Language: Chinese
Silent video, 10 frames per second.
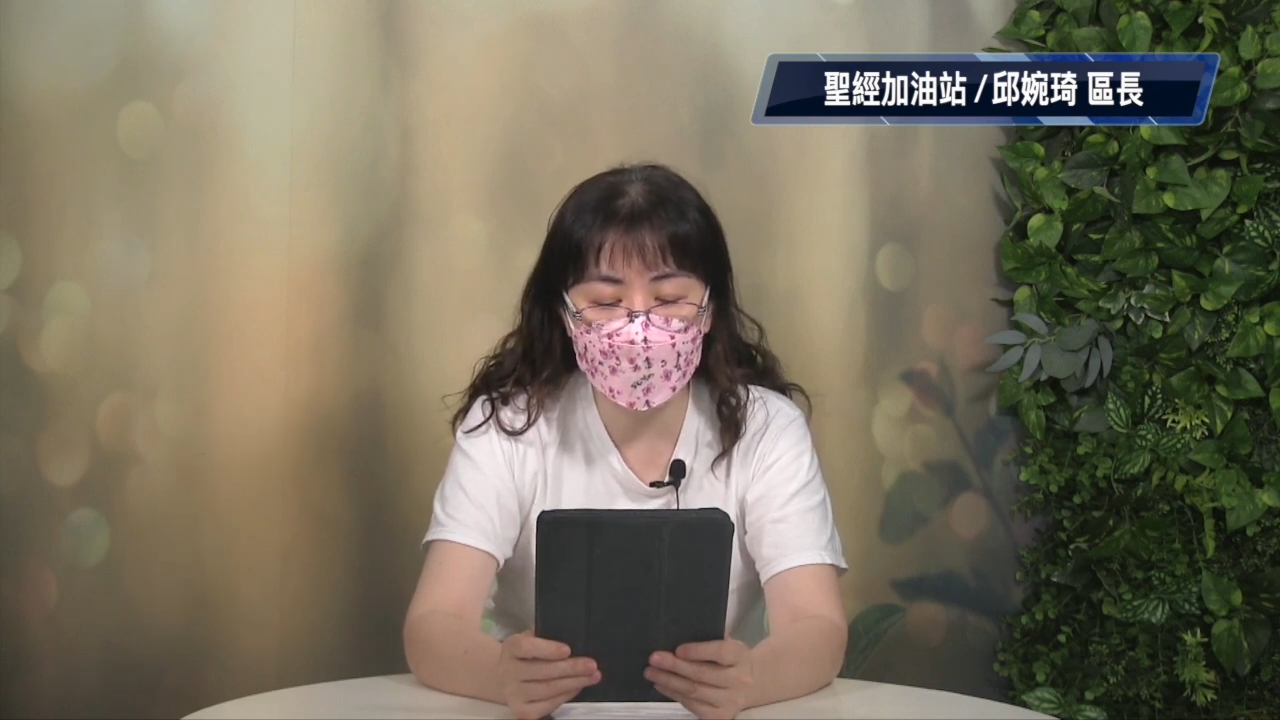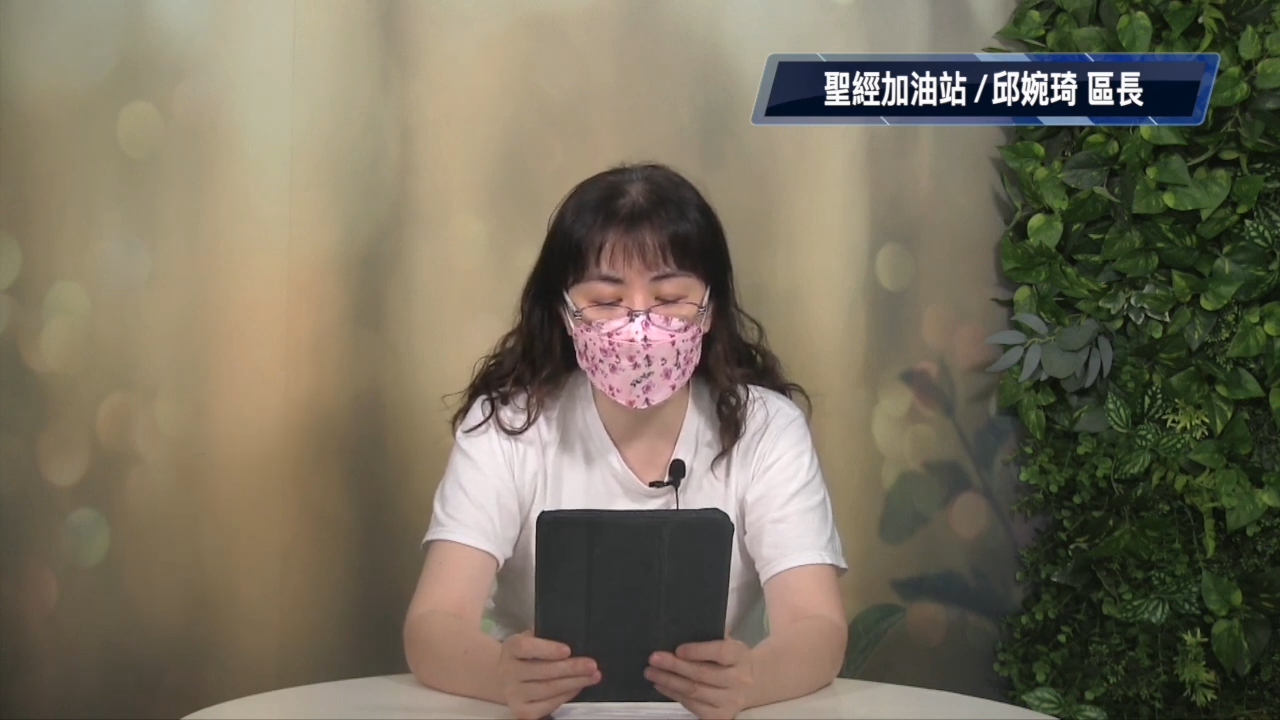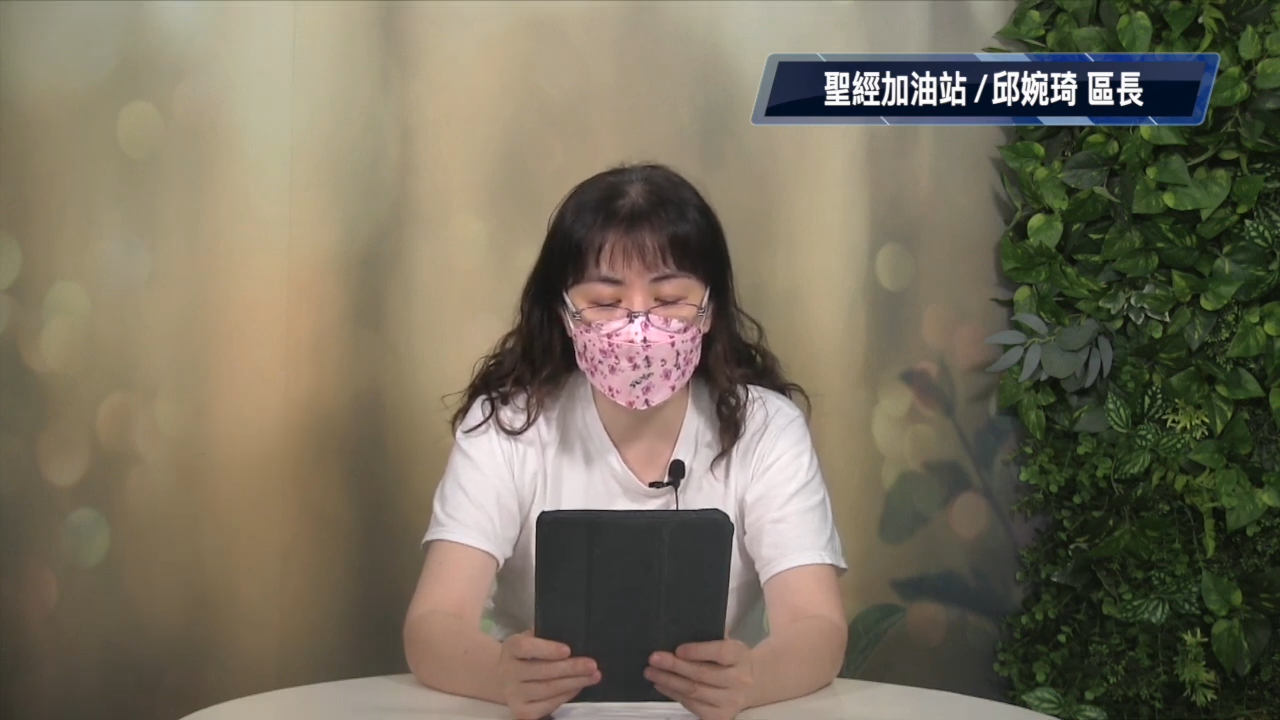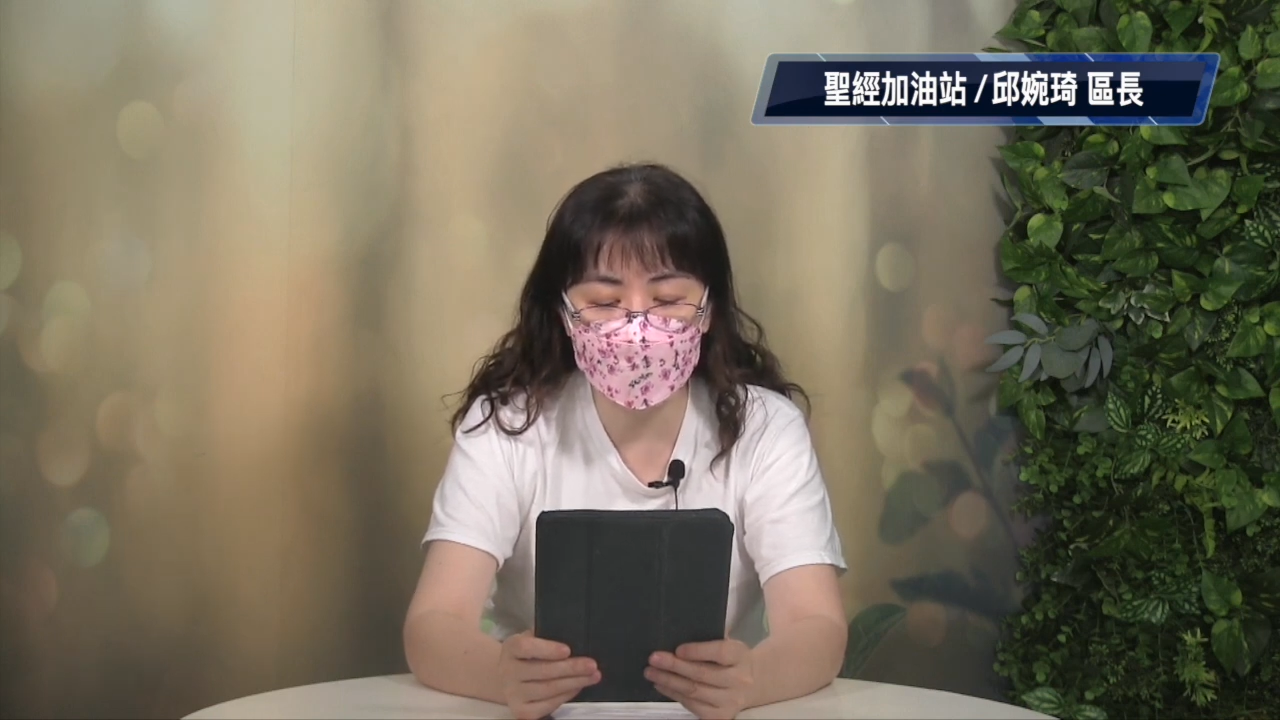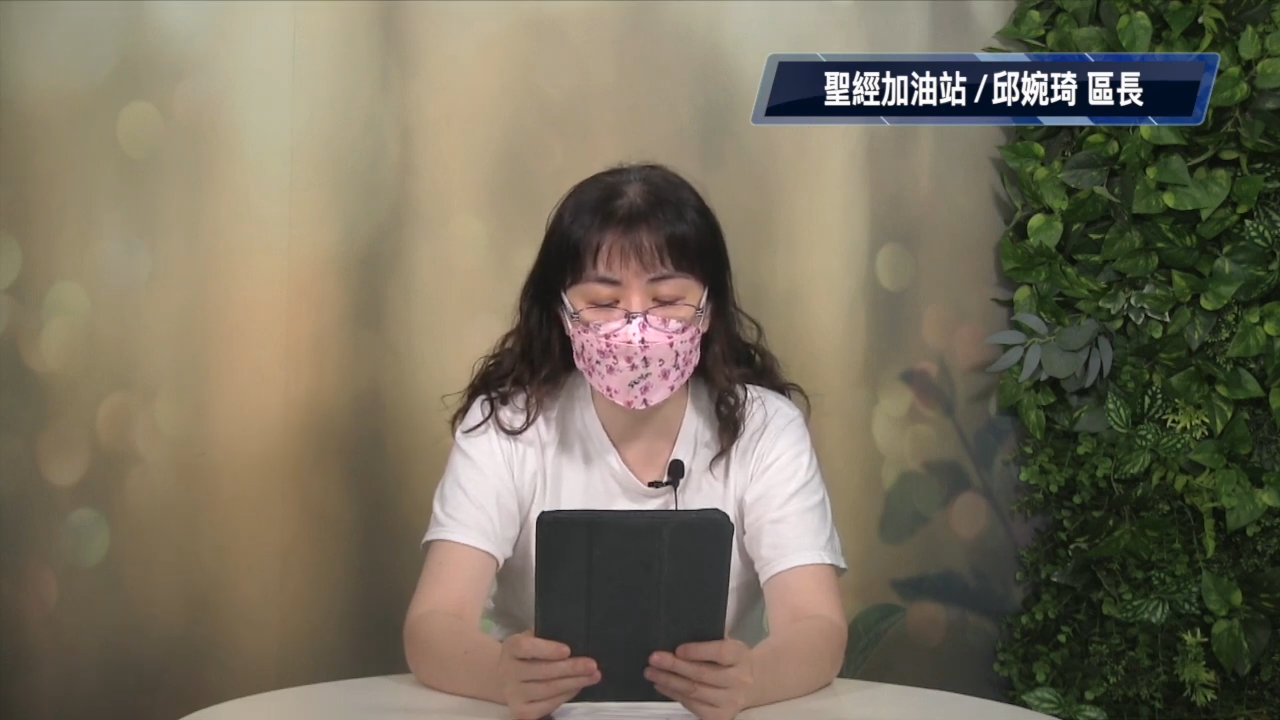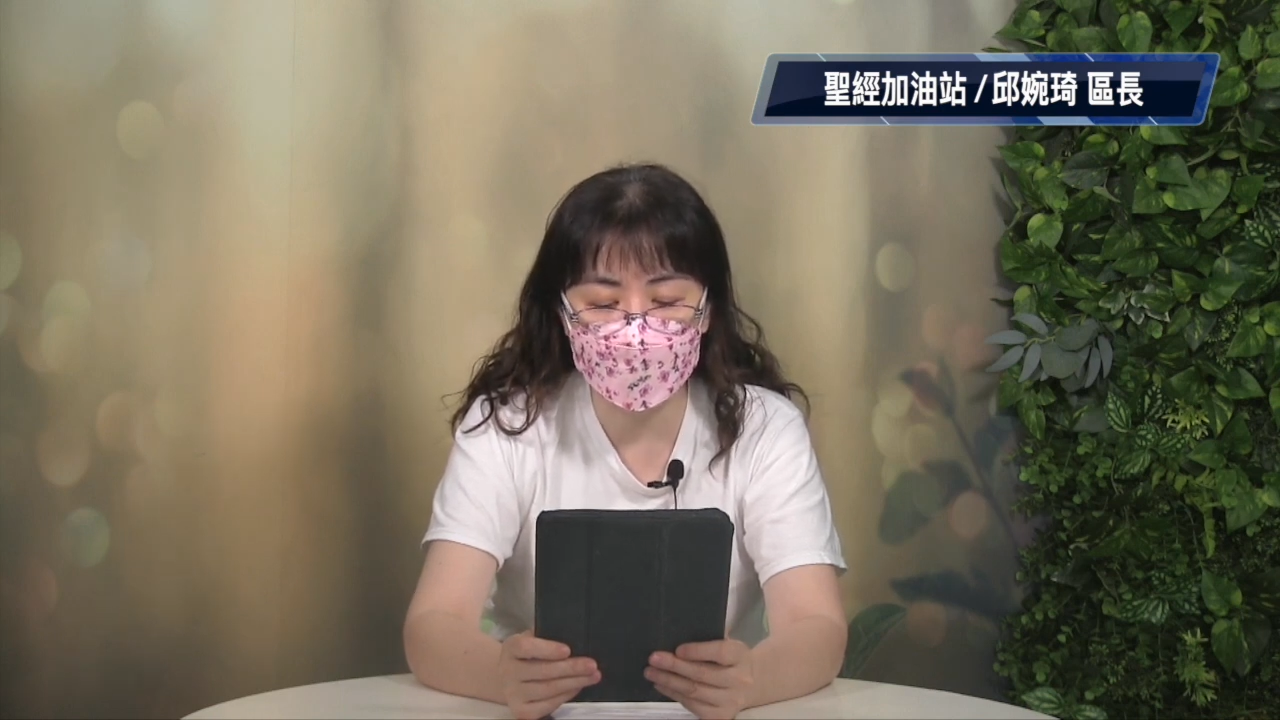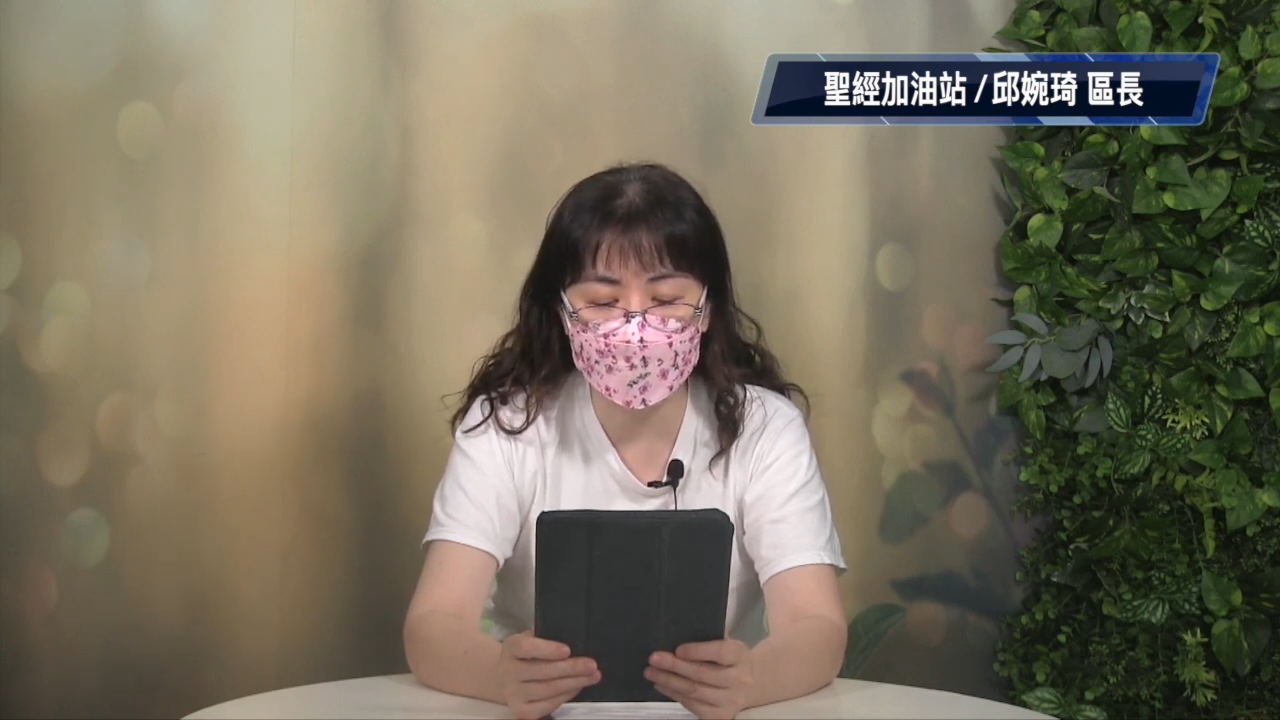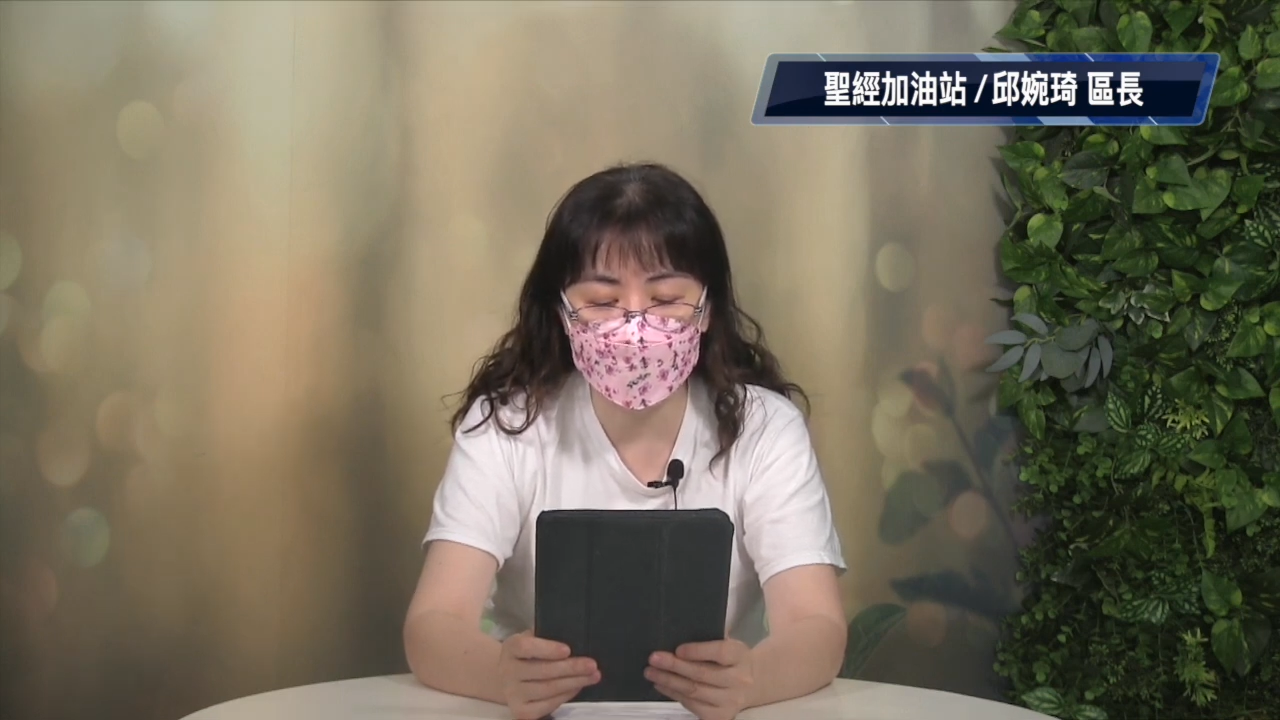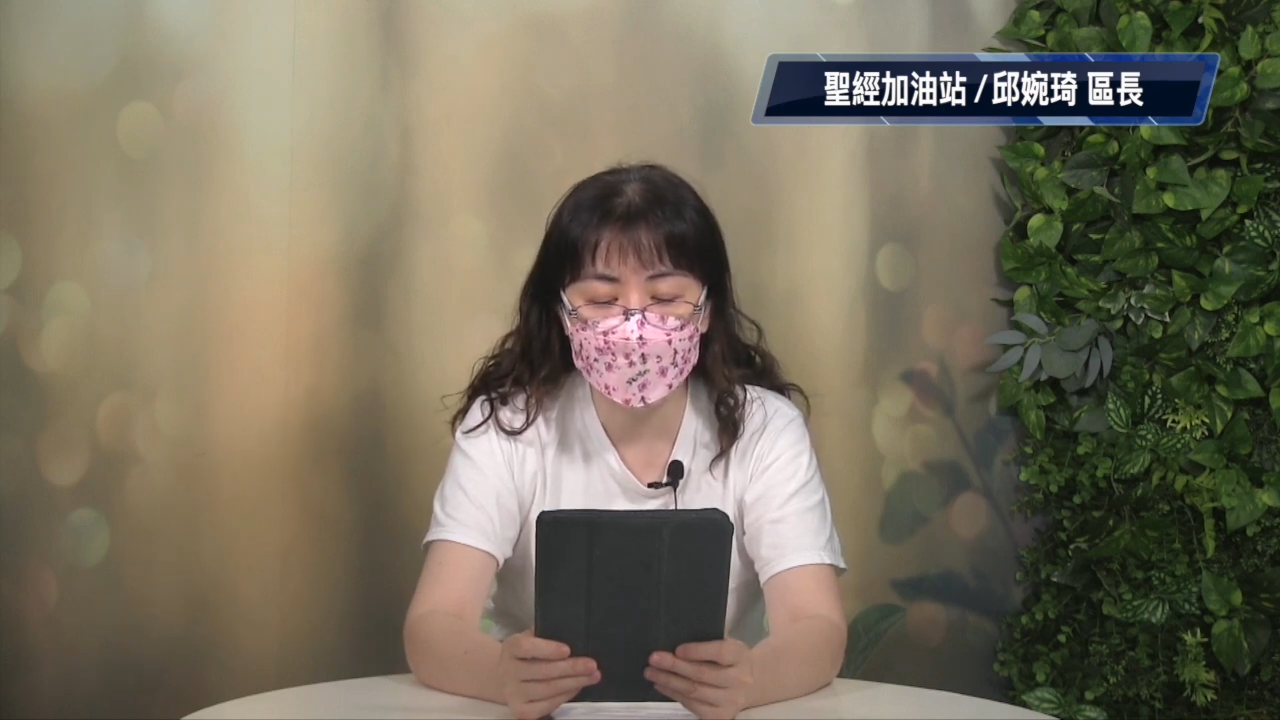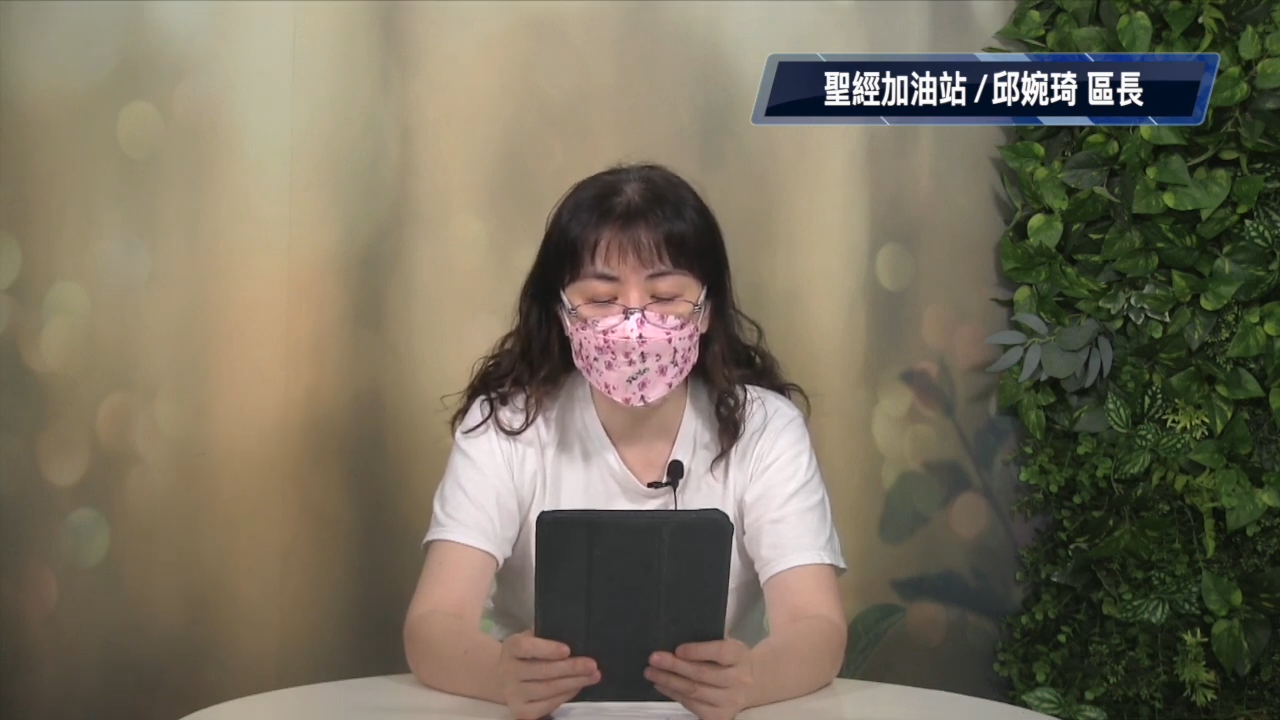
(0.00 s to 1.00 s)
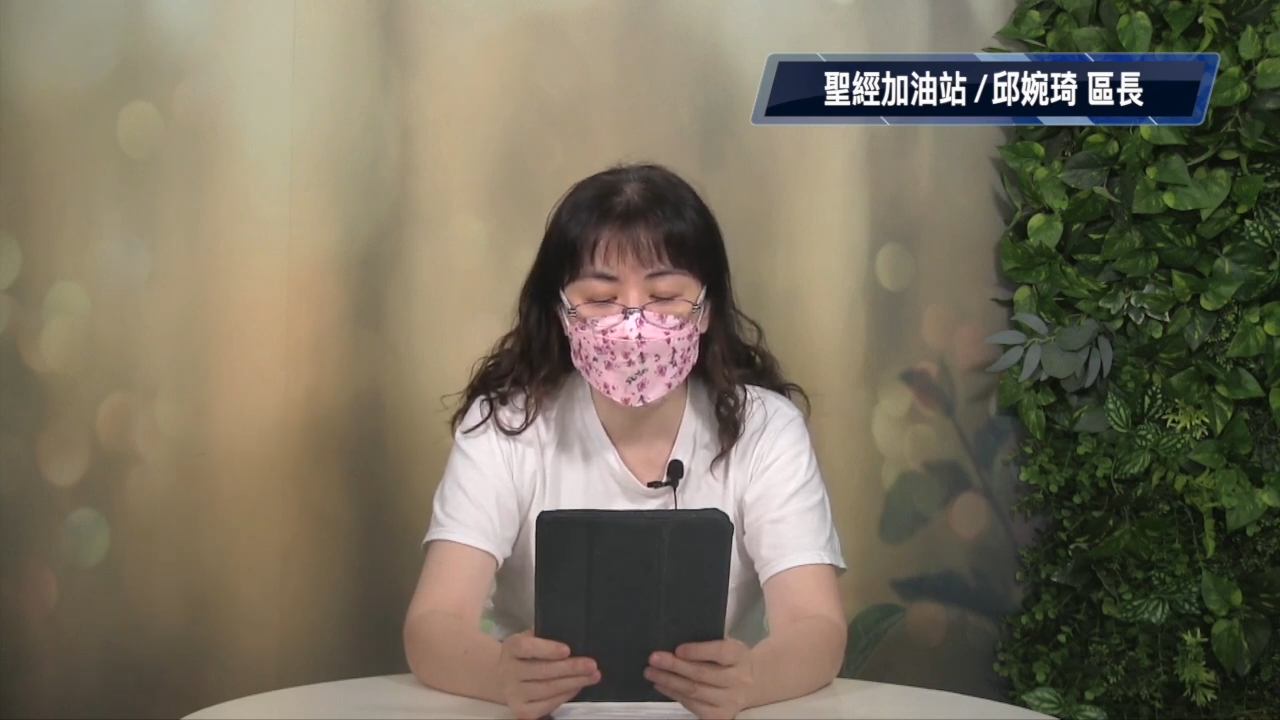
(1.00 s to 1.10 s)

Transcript: 告诉你们，